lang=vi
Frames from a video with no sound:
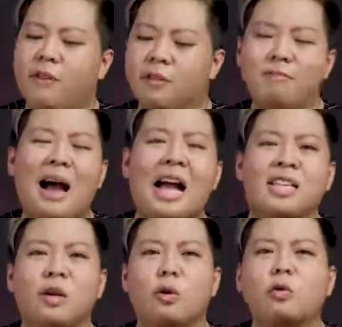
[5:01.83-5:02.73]
điểm thứ ba
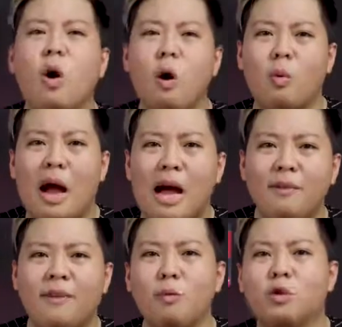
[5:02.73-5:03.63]
chính là nó to
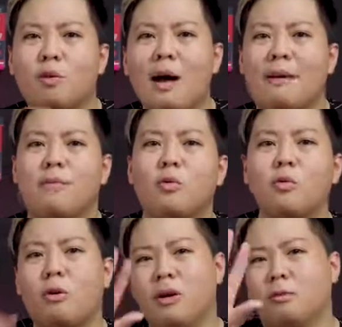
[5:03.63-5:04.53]
quá với một số bạn mà
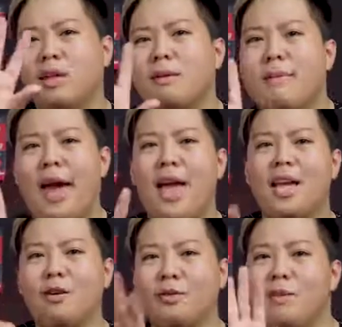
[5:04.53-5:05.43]
có kiểu tay
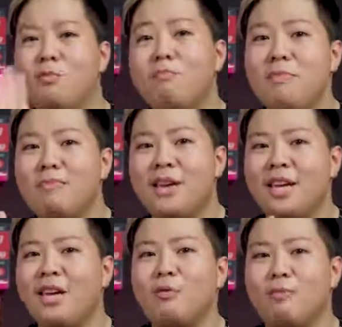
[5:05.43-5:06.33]
bé kiểu tay mũm mĩm
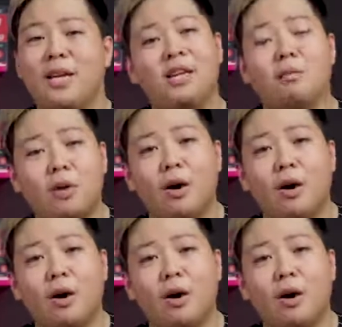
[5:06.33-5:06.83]
đáng yêu như mình không